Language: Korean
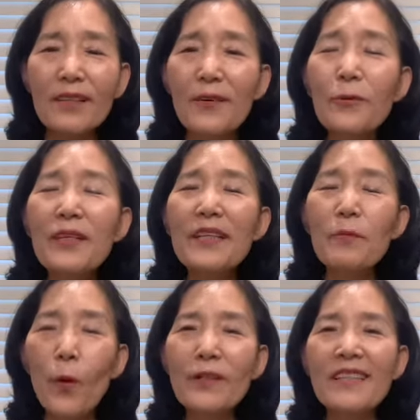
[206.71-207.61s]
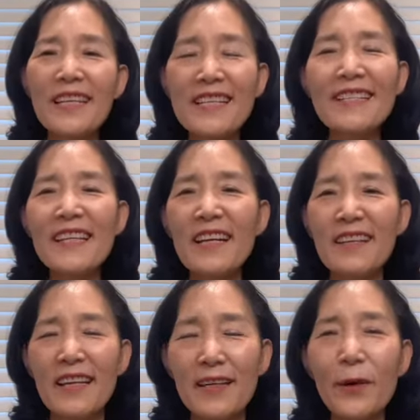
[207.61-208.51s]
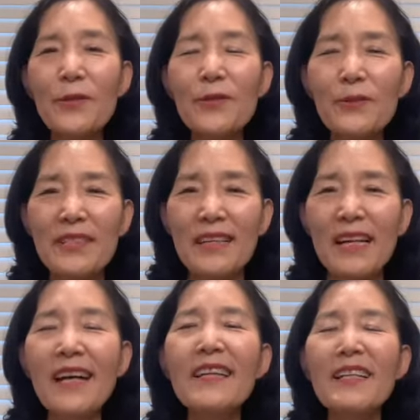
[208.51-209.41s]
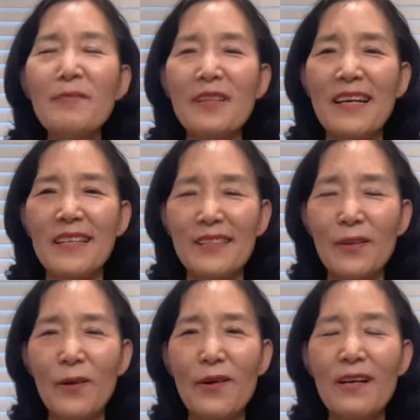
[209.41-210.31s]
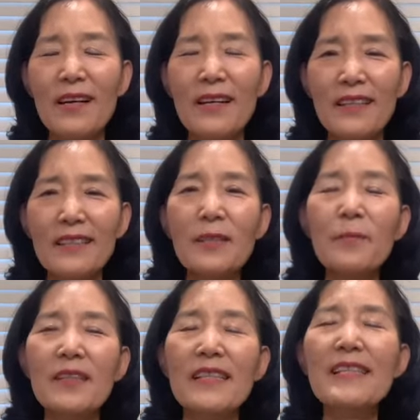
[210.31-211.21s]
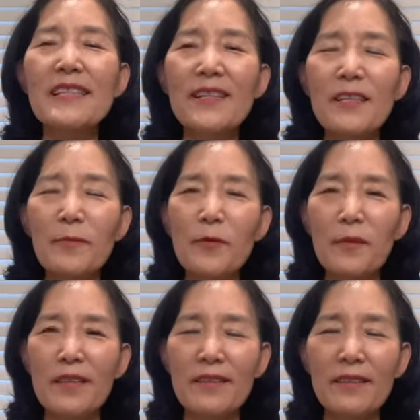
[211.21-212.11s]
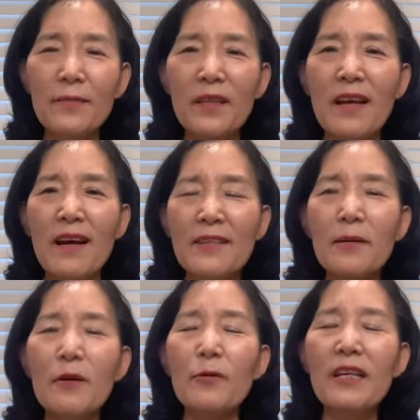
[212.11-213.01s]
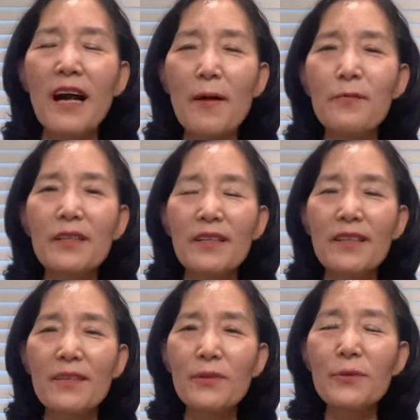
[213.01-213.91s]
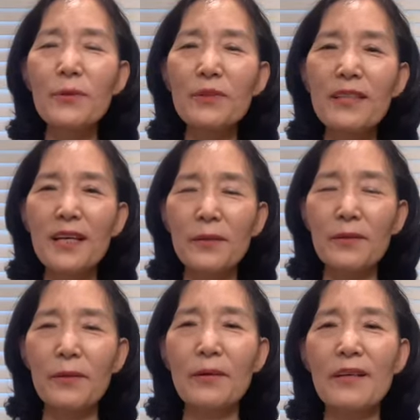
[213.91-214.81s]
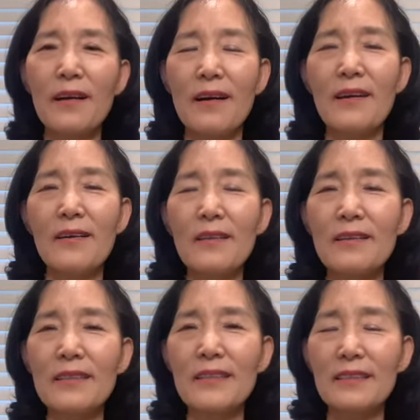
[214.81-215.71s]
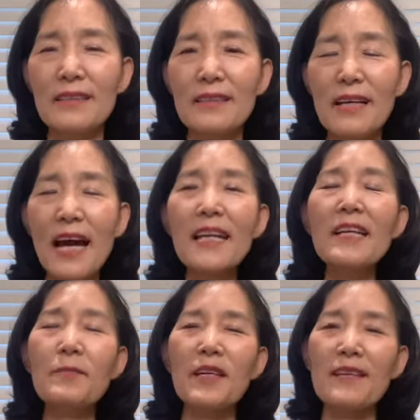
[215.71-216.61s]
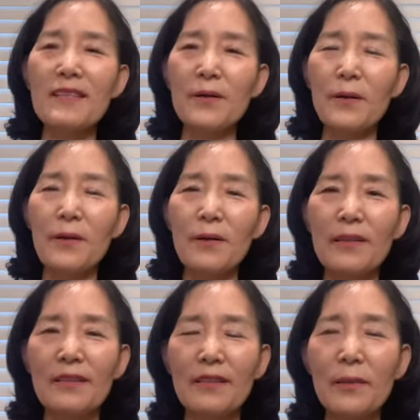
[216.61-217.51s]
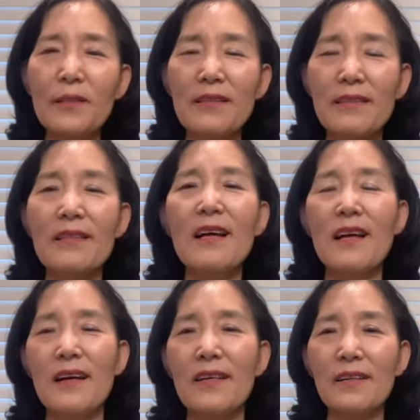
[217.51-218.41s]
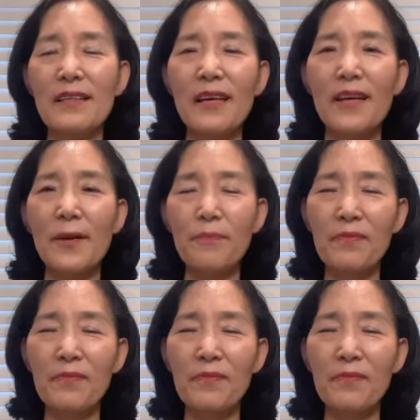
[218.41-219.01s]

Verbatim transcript: 우리 모든 인생의 건축자가 하나님이라는 거. 그 특별히 1절에 보면은 정말 우리가 아무리 수고를 해도 어, 그 하나님께서 그것을 이렇게